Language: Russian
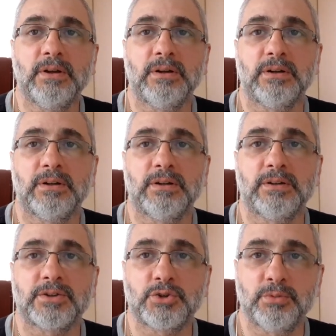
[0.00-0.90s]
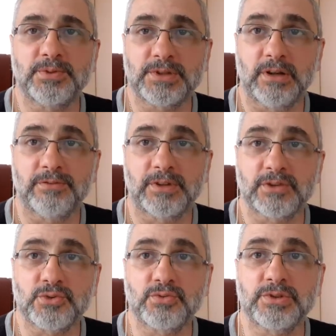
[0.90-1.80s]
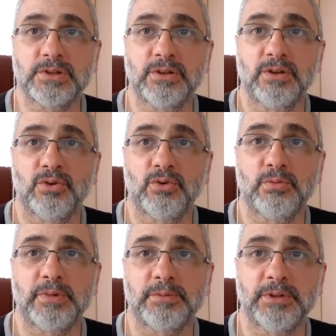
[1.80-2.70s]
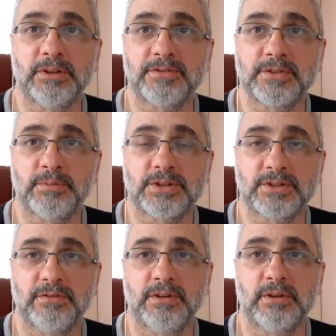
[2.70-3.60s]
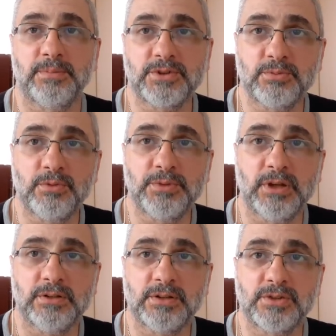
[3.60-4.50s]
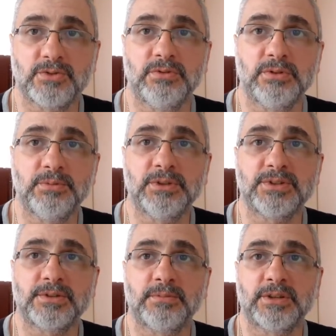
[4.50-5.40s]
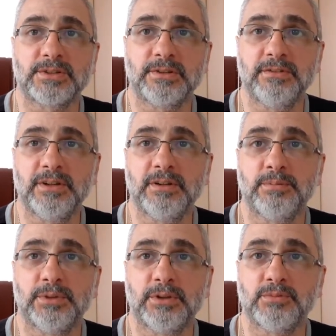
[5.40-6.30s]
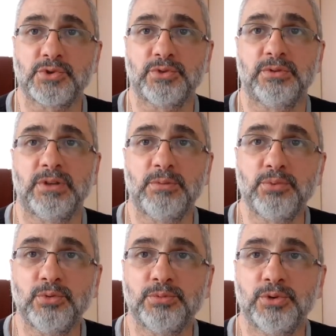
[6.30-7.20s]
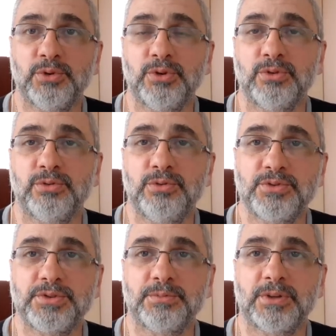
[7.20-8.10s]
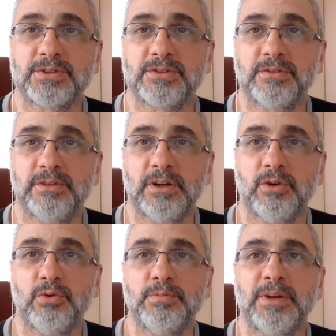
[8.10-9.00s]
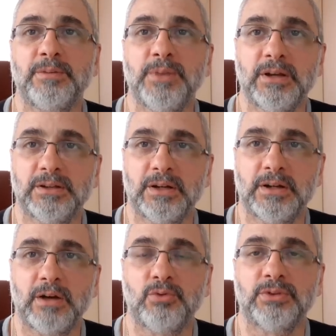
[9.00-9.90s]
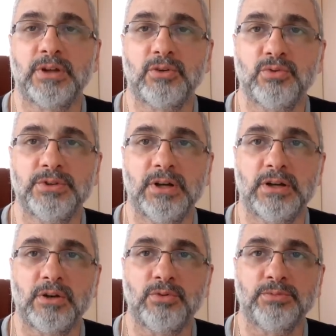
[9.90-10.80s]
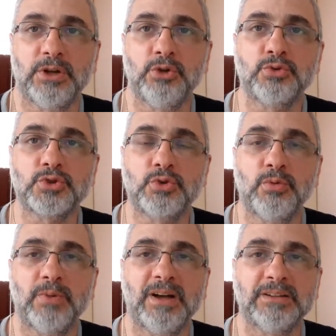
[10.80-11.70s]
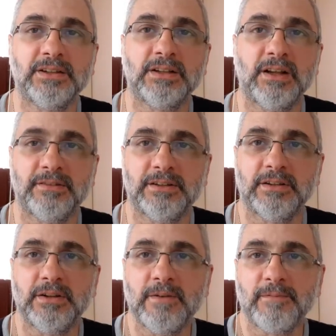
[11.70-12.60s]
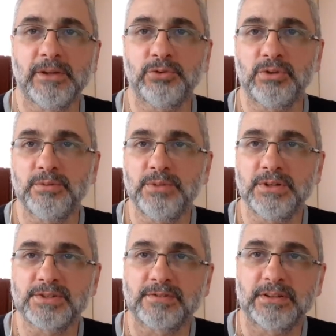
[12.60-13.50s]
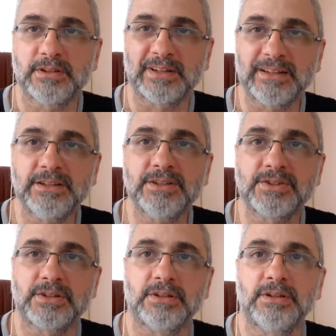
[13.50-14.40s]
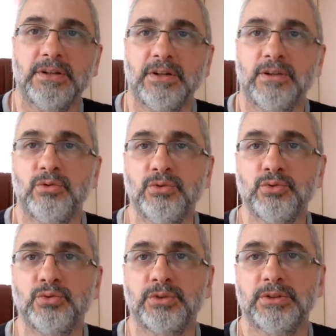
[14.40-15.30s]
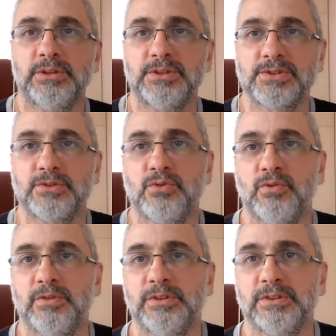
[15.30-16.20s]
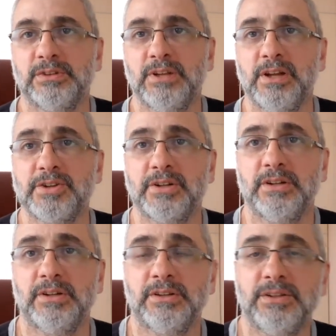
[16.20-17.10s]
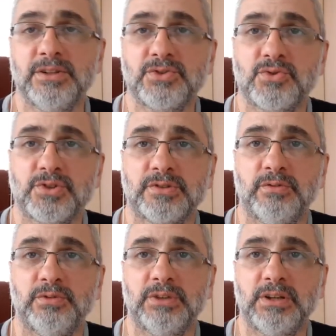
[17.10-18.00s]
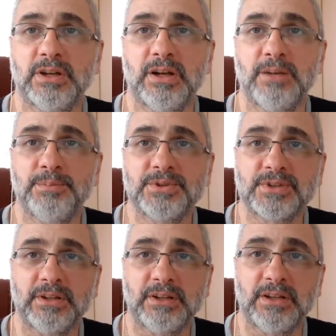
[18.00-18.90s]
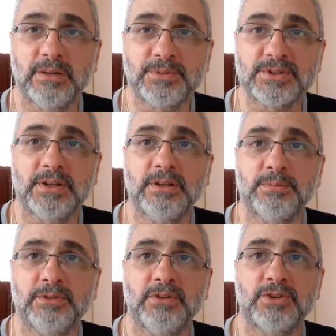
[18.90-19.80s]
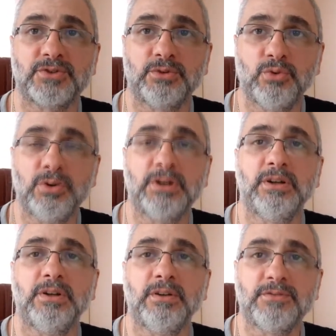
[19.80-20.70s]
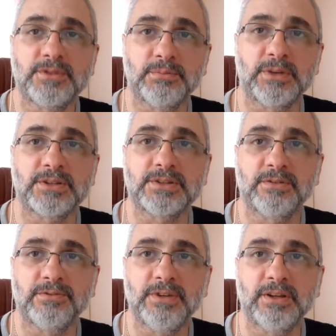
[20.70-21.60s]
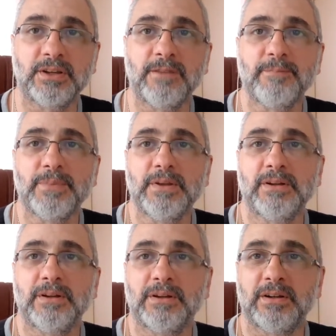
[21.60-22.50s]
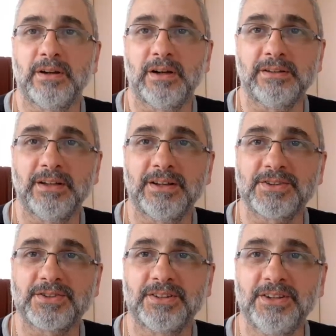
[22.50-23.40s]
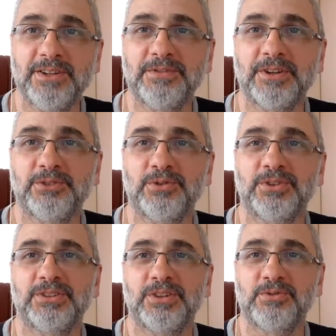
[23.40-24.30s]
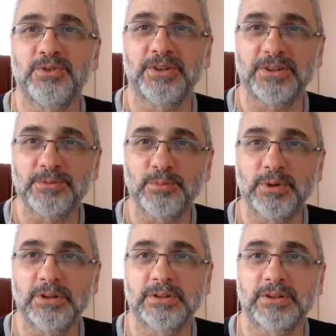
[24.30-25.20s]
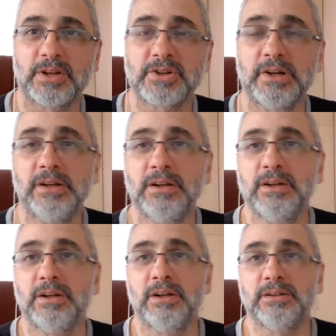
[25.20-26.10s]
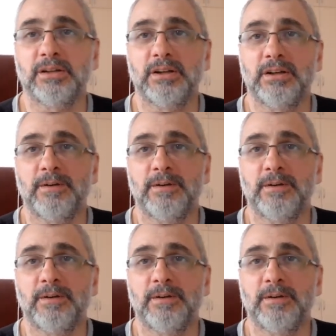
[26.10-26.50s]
а, что писали французы об армянах в 17 веке. Почему меня интересует именно 17 век? Потому что, напомню, до 17 века об армянах, как о народе, о каком-то людском анклаве, который имеет свои границы культурные, языковые и так дальше, не существует. Таких опис... Такие описания появляются только в 17 веке. А, одна из книг, в которых такое мы нашли, это